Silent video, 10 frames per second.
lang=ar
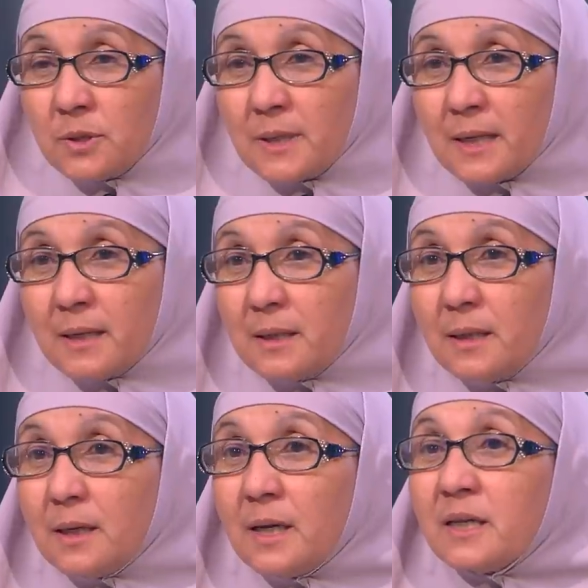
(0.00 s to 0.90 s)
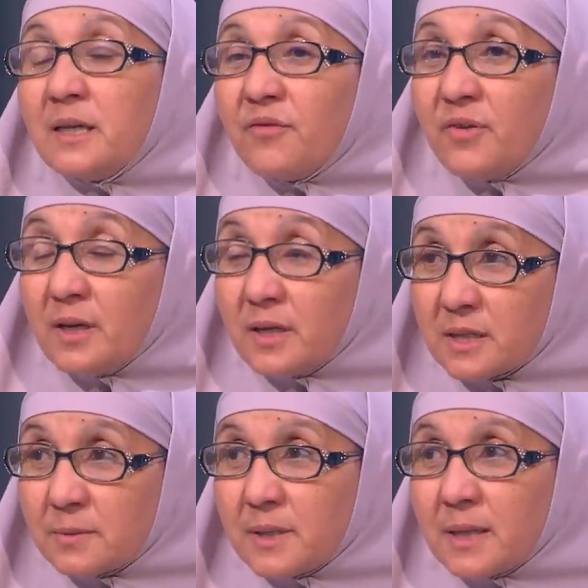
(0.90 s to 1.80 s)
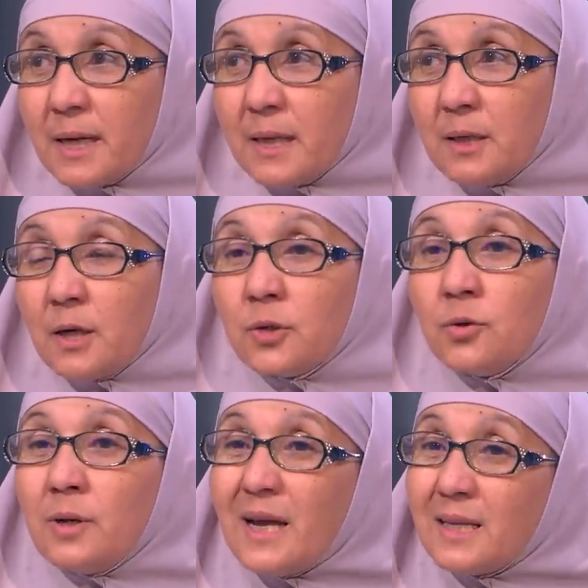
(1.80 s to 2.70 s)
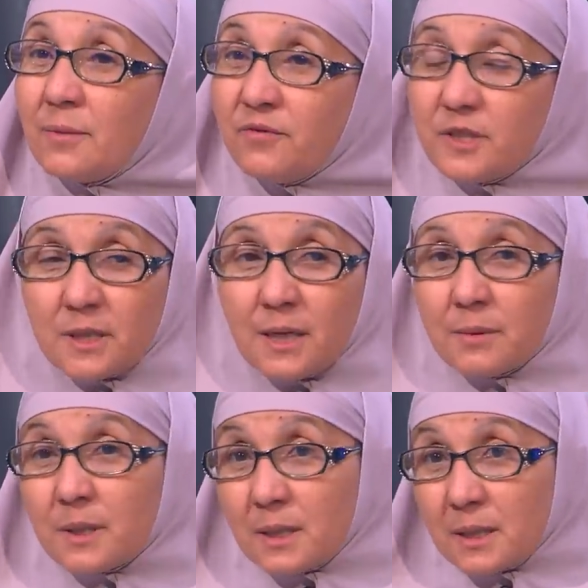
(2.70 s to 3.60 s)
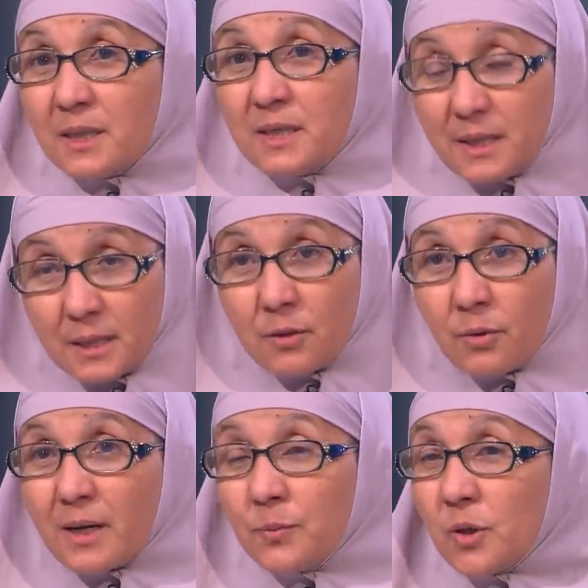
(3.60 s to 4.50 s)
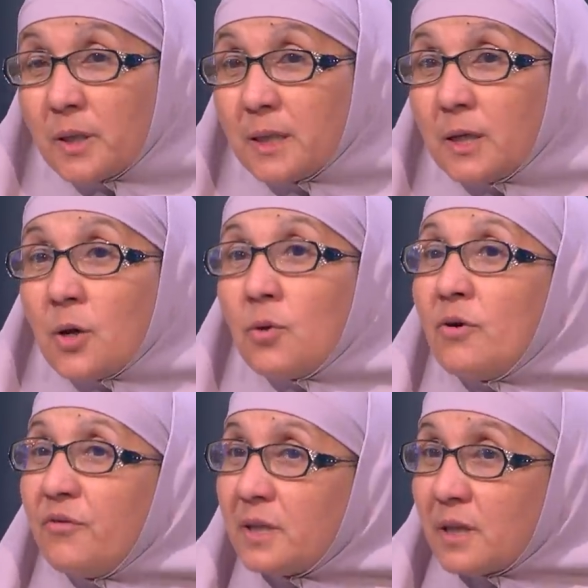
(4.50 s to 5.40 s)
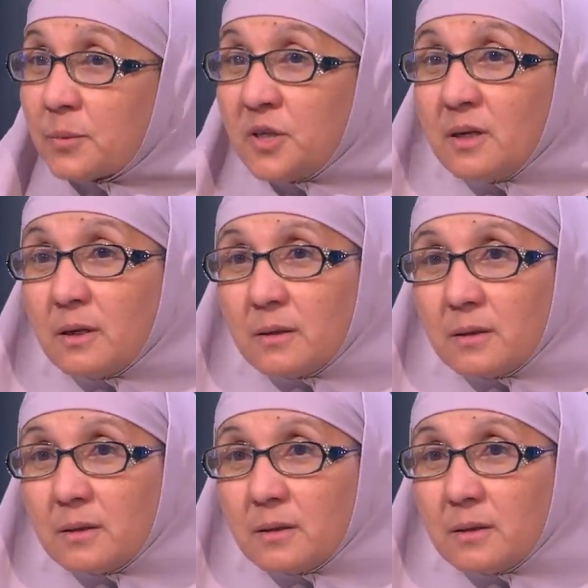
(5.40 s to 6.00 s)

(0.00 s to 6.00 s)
تتعالج ده فيه ناس بتتعالج يقول لا ده ما فيش ده إيه، هو كان بيقول كده هو فيه تبطيل